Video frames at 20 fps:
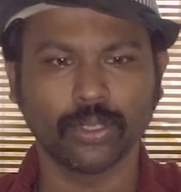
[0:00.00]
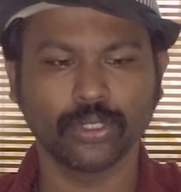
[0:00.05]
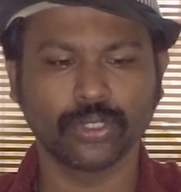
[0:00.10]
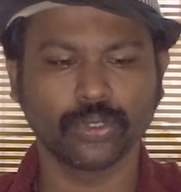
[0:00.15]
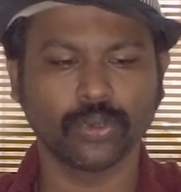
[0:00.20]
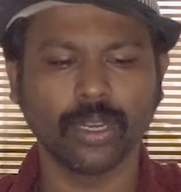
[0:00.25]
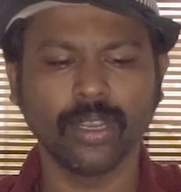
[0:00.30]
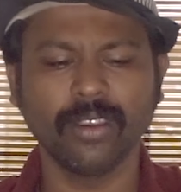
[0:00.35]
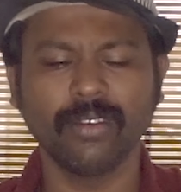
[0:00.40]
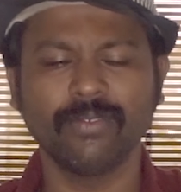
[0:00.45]

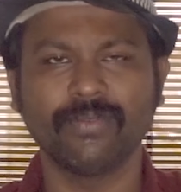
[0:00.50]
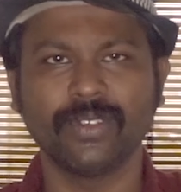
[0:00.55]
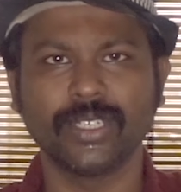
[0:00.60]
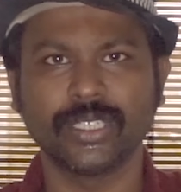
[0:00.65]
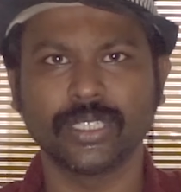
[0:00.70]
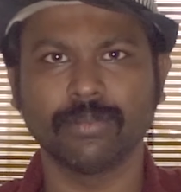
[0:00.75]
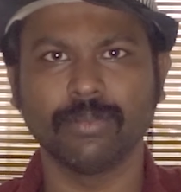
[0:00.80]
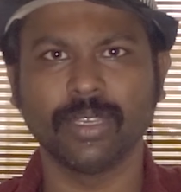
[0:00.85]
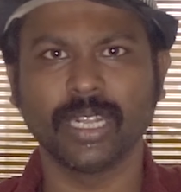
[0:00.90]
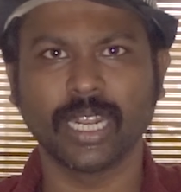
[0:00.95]
யோசிச்சுக்கோங்க
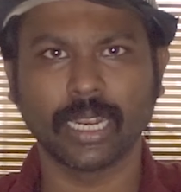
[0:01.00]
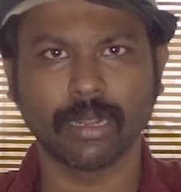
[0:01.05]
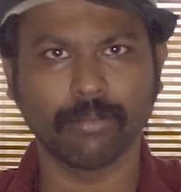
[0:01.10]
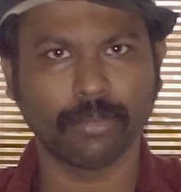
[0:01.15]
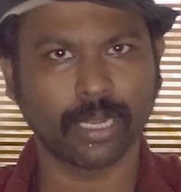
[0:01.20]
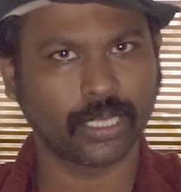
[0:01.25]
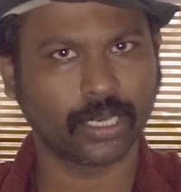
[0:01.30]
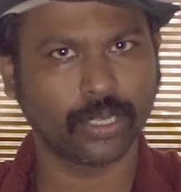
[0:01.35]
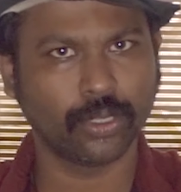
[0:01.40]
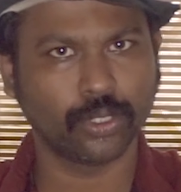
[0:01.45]
ஃபிஷ் மீனான
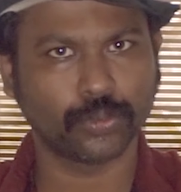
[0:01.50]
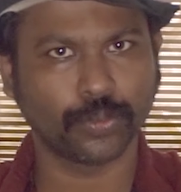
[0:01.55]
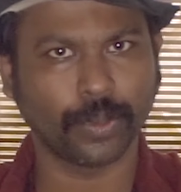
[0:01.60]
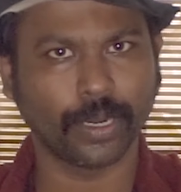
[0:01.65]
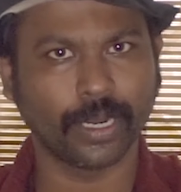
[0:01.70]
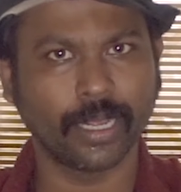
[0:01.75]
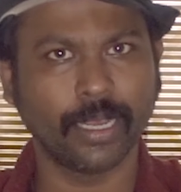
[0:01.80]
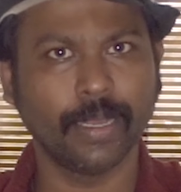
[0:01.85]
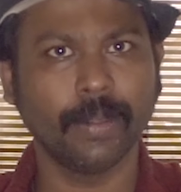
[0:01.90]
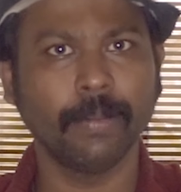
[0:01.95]
மாத்திரை யூஸ்
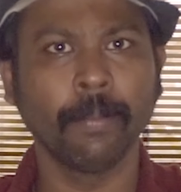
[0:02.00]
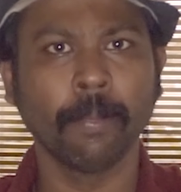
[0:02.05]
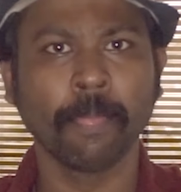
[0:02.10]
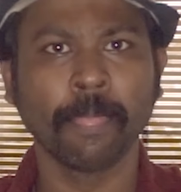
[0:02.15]
பண்ணுங்கள்